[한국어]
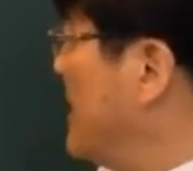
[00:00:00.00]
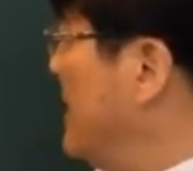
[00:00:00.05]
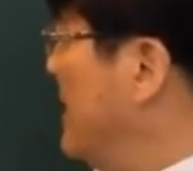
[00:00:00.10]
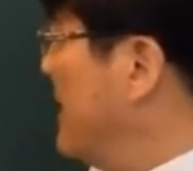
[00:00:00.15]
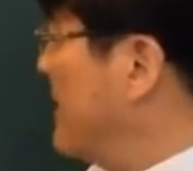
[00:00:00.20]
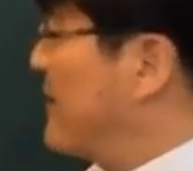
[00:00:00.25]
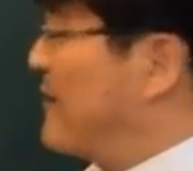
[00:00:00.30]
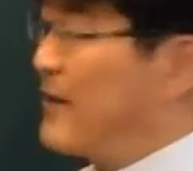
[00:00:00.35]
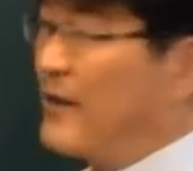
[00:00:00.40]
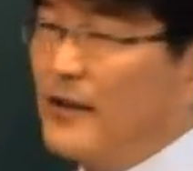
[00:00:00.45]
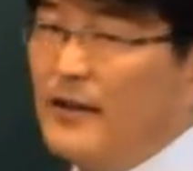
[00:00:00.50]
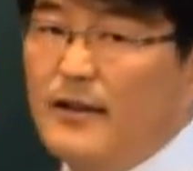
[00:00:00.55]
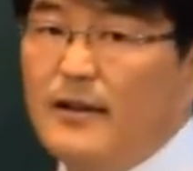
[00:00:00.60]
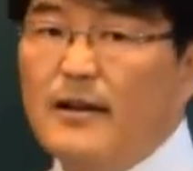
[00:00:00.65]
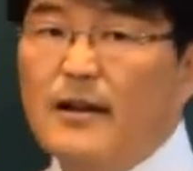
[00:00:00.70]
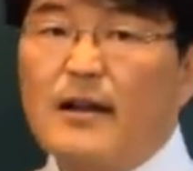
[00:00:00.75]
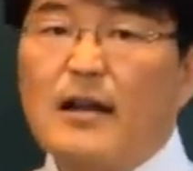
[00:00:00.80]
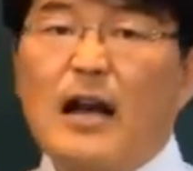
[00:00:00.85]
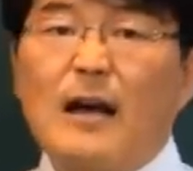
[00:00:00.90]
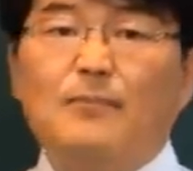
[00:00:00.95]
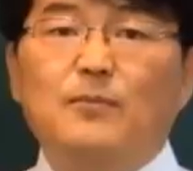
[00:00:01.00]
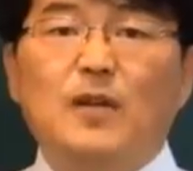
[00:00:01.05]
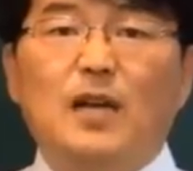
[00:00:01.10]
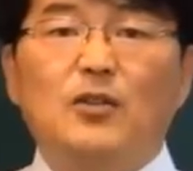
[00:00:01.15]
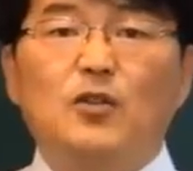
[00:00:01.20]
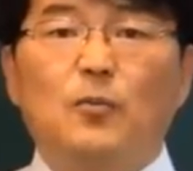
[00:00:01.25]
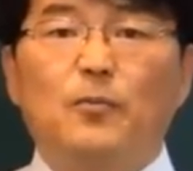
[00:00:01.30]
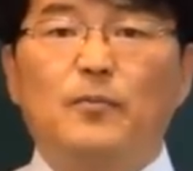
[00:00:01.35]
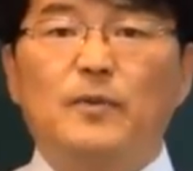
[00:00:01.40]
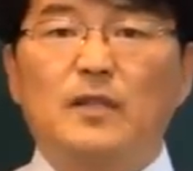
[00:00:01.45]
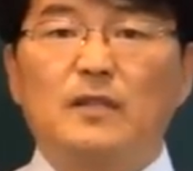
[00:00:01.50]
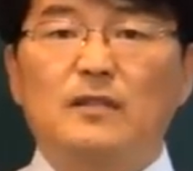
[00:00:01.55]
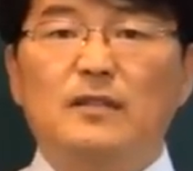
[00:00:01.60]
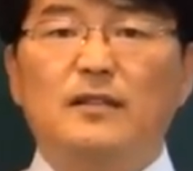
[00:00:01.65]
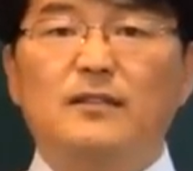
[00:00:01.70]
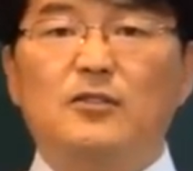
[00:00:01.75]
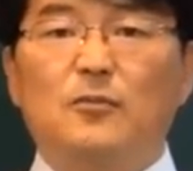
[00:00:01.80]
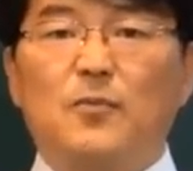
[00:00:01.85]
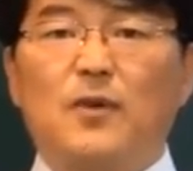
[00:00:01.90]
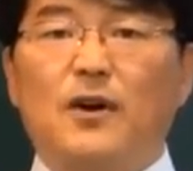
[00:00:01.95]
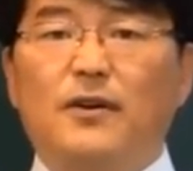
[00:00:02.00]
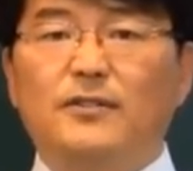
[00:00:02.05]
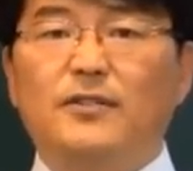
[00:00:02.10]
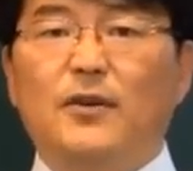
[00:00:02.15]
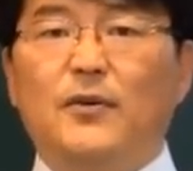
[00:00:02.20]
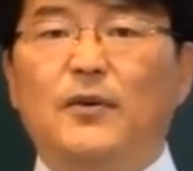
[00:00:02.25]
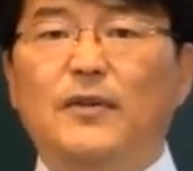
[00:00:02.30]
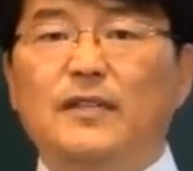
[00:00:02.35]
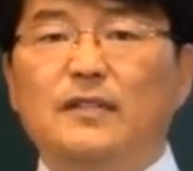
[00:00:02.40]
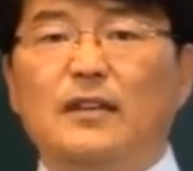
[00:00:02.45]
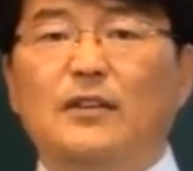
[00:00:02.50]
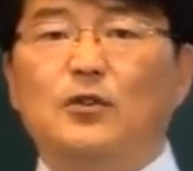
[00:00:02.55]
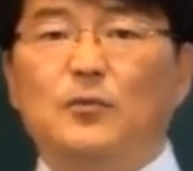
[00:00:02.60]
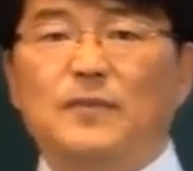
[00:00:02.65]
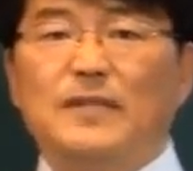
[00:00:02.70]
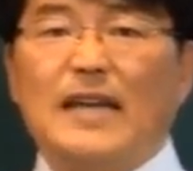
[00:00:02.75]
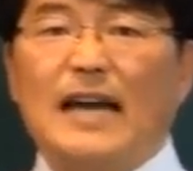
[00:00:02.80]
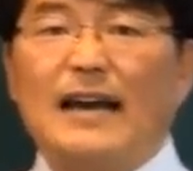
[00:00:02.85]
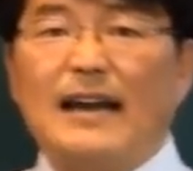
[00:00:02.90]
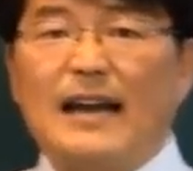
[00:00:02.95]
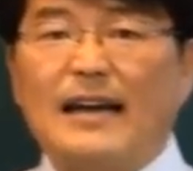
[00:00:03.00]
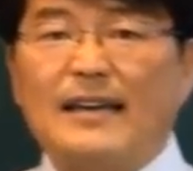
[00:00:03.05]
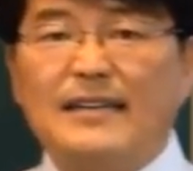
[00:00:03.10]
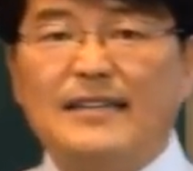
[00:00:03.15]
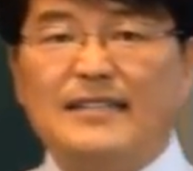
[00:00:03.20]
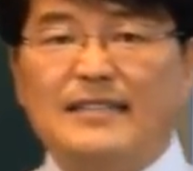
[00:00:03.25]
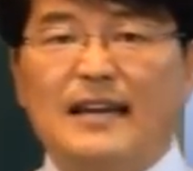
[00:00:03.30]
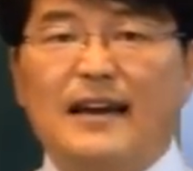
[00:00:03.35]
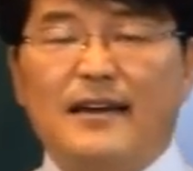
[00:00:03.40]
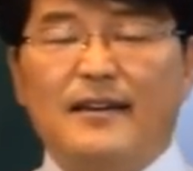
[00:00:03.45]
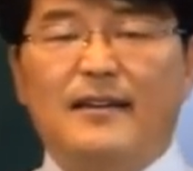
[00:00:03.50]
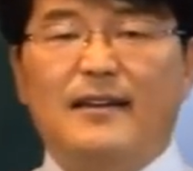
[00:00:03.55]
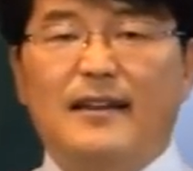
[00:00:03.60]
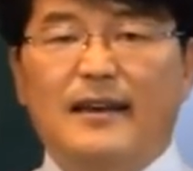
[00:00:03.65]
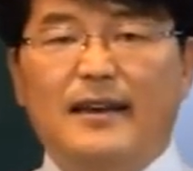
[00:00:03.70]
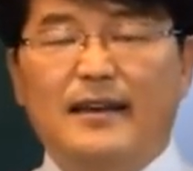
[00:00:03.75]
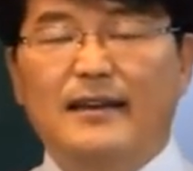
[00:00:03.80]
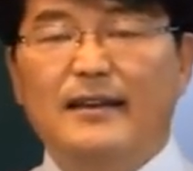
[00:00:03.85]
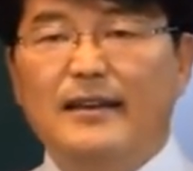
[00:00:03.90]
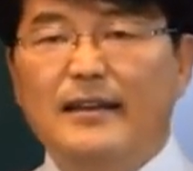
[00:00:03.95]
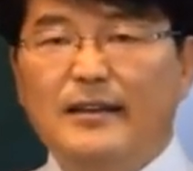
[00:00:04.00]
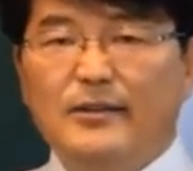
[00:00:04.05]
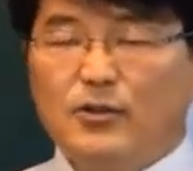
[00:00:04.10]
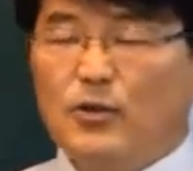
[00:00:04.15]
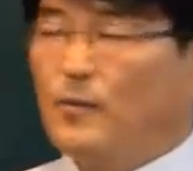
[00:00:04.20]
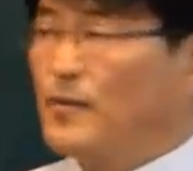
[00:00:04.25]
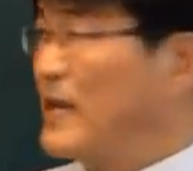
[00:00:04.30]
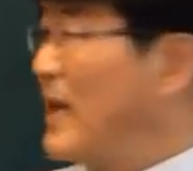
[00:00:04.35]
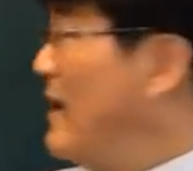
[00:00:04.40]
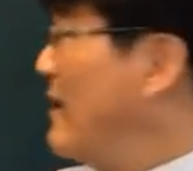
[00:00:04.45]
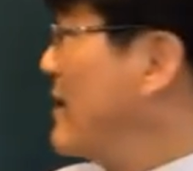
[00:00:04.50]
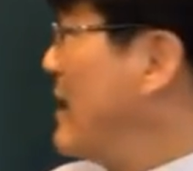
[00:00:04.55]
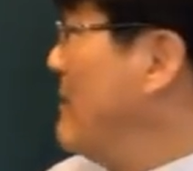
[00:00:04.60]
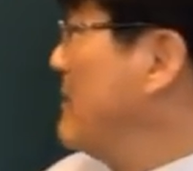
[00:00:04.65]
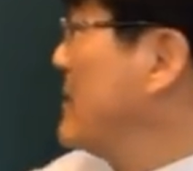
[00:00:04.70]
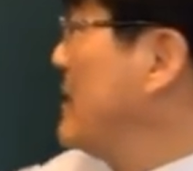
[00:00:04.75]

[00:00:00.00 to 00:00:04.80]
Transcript: 틀이 갑자기 좀 틀이 좀 커져요. 이제 좀 잘하기 시작했네. 좀 때감